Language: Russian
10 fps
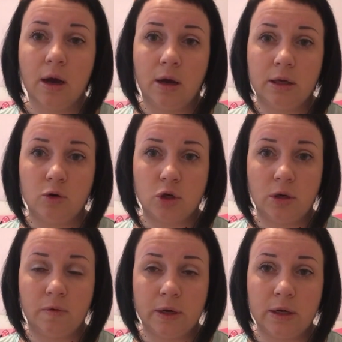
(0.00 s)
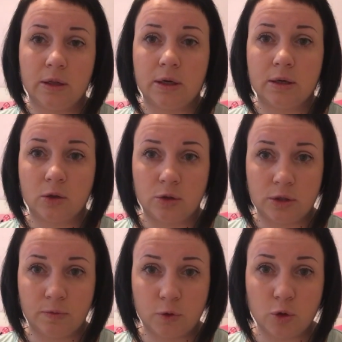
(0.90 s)
как я уже говорила, то
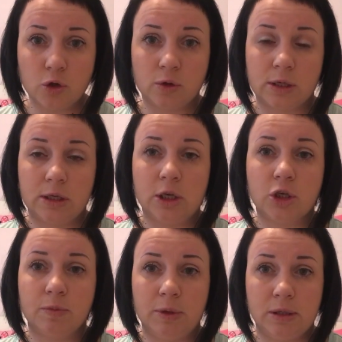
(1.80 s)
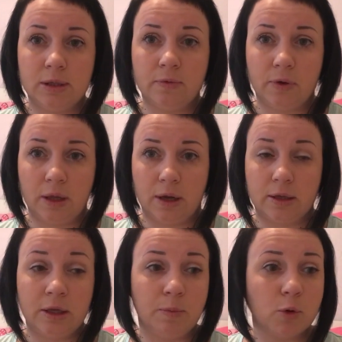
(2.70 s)
есть все, что содержит
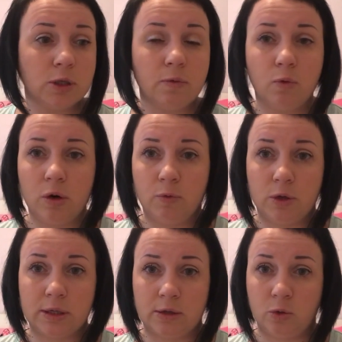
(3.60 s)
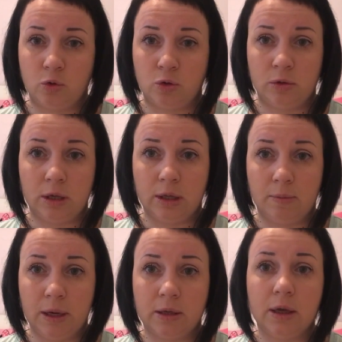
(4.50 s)
метилфолат, не просто фолиевую кислоту желтой
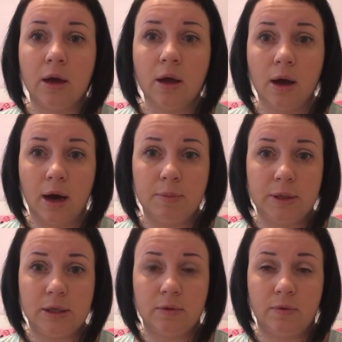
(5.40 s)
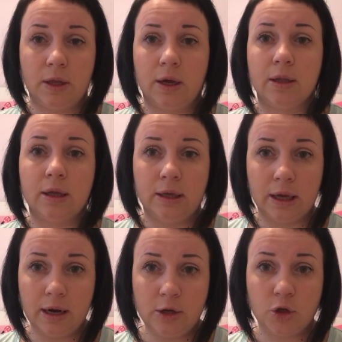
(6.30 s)
таблетки, а метилфолат.
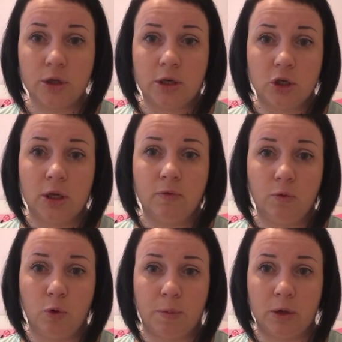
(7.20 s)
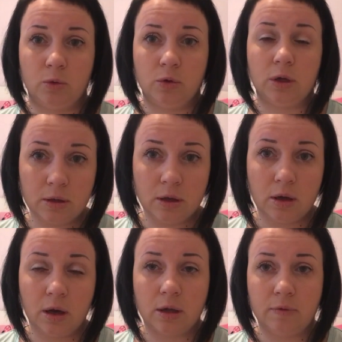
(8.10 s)
Я лично нашла в двух продуктах
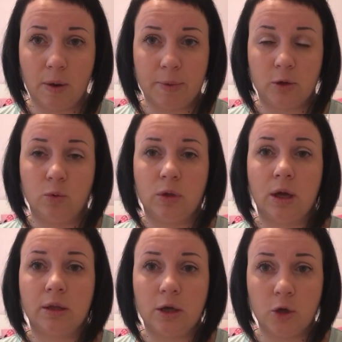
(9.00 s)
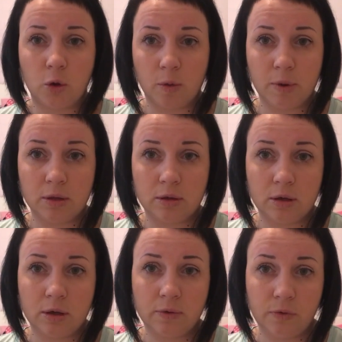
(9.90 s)
два продукта от iHerbal
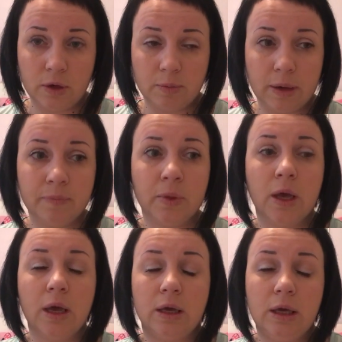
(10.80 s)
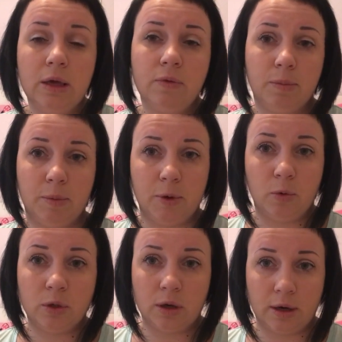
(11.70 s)
э, фирмы и
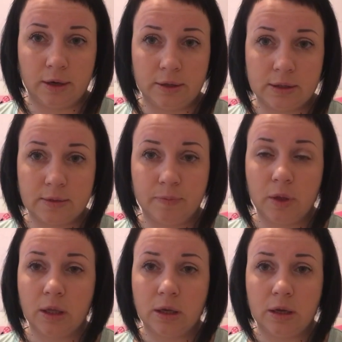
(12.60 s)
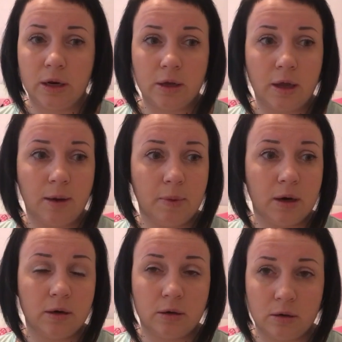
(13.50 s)
Фемибион Айнц. Это не
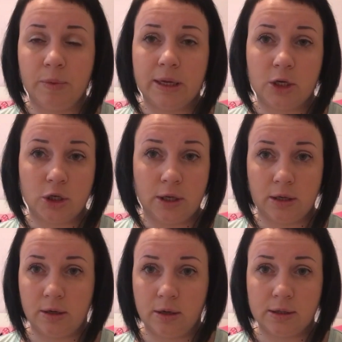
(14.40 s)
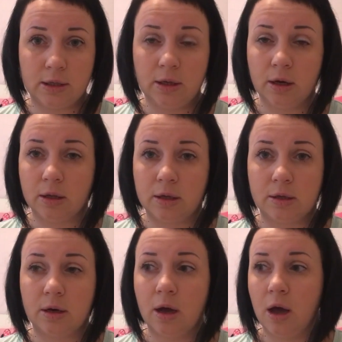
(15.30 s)
реклама, у меня даже нет никаких скидок от
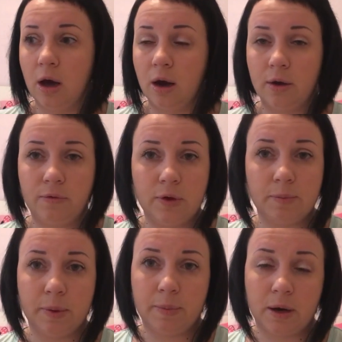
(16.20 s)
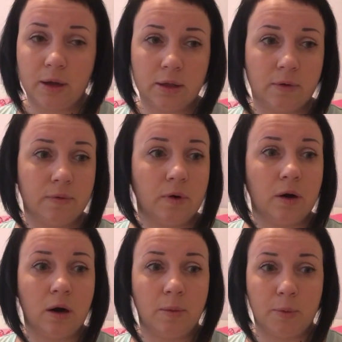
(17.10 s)
этих э, фирм, препаратов,
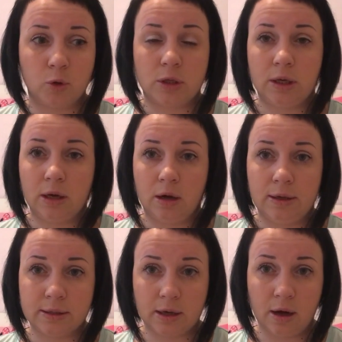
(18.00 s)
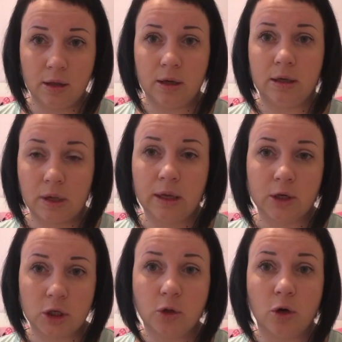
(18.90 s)
э, просто я искала и
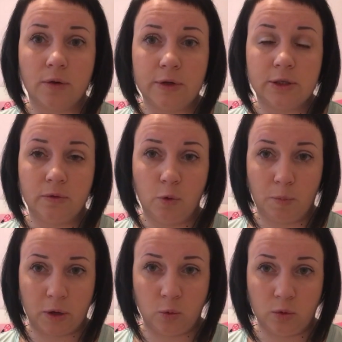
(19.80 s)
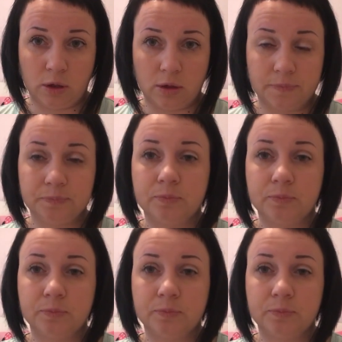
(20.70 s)
нашла только в этих двух продуктах.